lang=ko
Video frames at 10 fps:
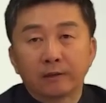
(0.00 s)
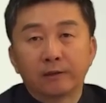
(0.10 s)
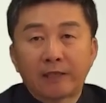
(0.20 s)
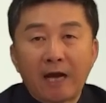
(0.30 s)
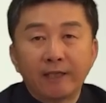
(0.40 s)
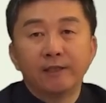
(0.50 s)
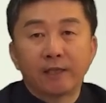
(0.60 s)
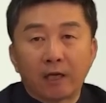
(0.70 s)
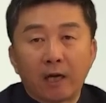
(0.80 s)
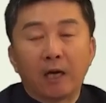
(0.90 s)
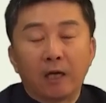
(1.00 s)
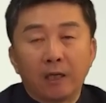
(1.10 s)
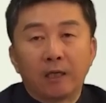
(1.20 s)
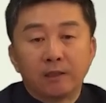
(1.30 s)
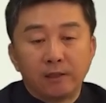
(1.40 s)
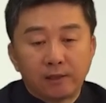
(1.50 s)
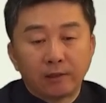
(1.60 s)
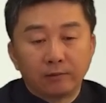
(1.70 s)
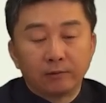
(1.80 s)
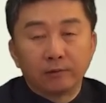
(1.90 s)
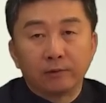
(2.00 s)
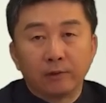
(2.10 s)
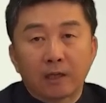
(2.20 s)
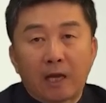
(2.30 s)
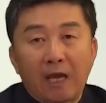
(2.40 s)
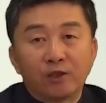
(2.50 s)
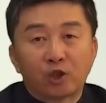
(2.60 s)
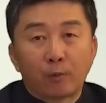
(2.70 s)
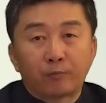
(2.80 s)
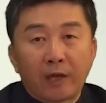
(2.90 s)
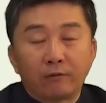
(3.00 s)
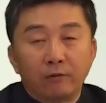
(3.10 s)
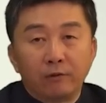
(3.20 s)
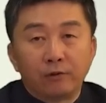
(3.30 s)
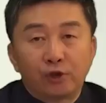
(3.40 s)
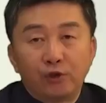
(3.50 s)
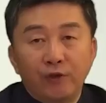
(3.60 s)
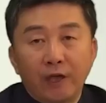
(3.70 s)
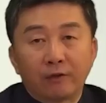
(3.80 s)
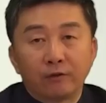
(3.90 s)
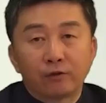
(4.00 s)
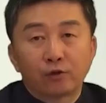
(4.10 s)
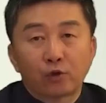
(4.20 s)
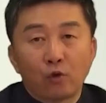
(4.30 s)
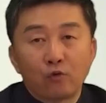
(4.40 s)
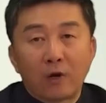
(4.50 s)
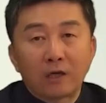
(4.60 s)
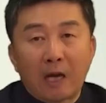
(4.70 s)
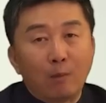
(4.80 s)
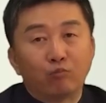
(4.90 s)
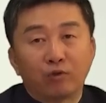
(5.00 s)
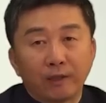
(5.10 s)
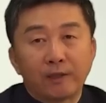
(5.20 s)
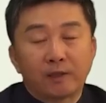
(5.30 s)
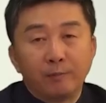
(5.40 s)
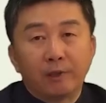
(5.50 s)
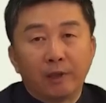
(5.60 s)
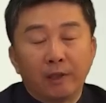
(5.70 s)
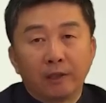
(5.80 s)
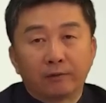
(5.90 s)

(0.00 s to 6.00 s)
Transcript: 그 살인자가 이제는 간첩단을 지휘하는 총괄 간부가 됐습니다.